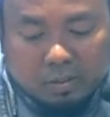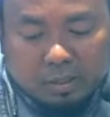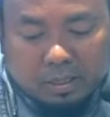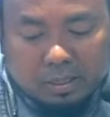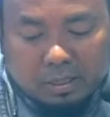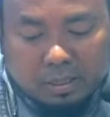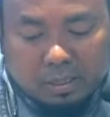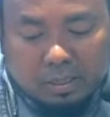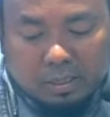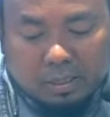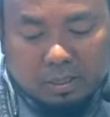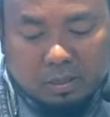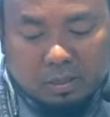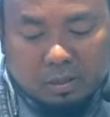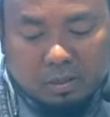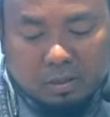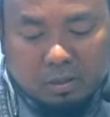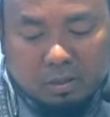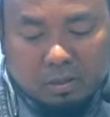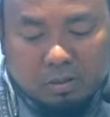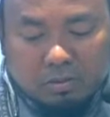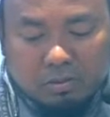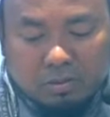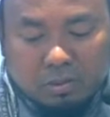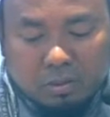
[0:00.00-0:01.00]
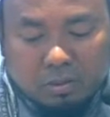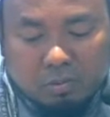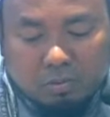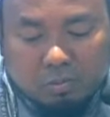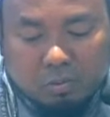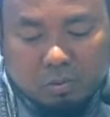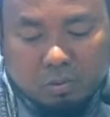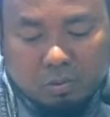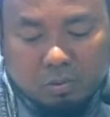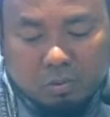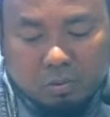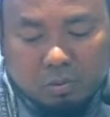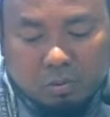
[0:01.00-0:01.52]
Maka yang
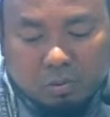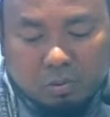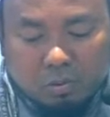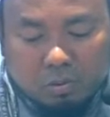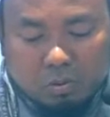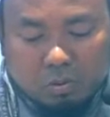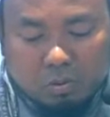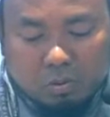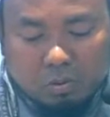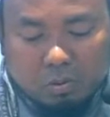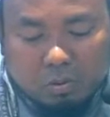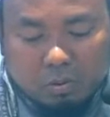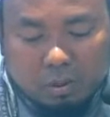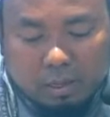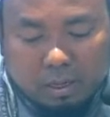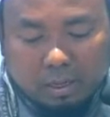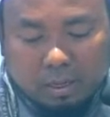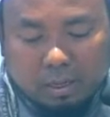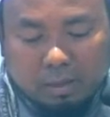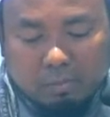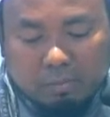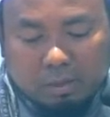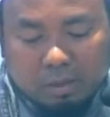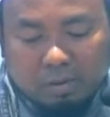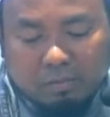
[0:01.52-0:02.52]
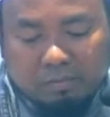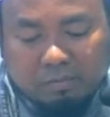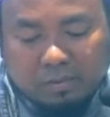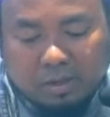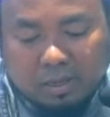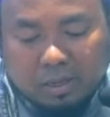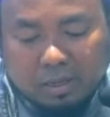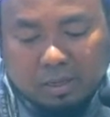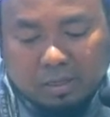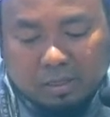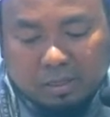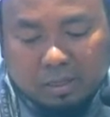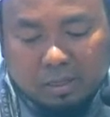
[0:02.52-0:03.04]
qasimu ilmu
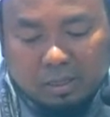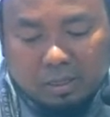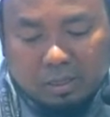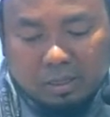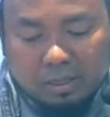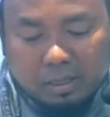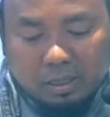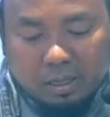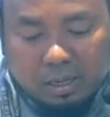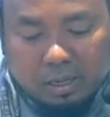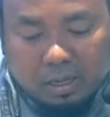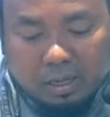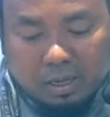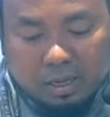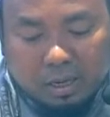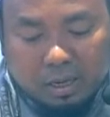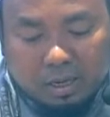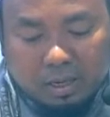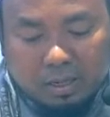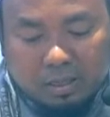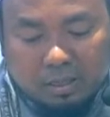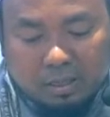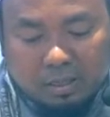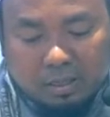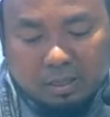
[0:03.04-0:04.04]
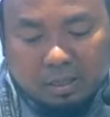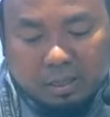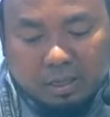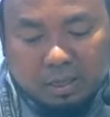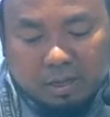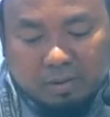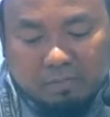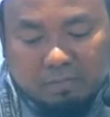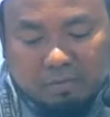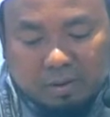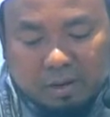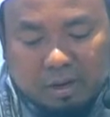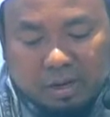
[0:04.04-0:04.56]
falaki al-hali
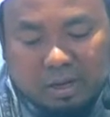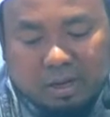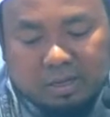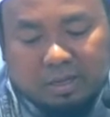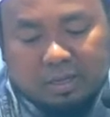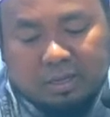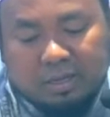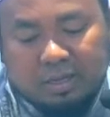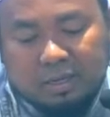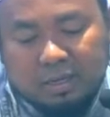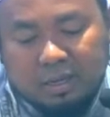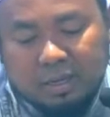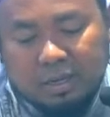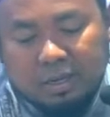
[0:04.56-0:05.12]
ila far'ain.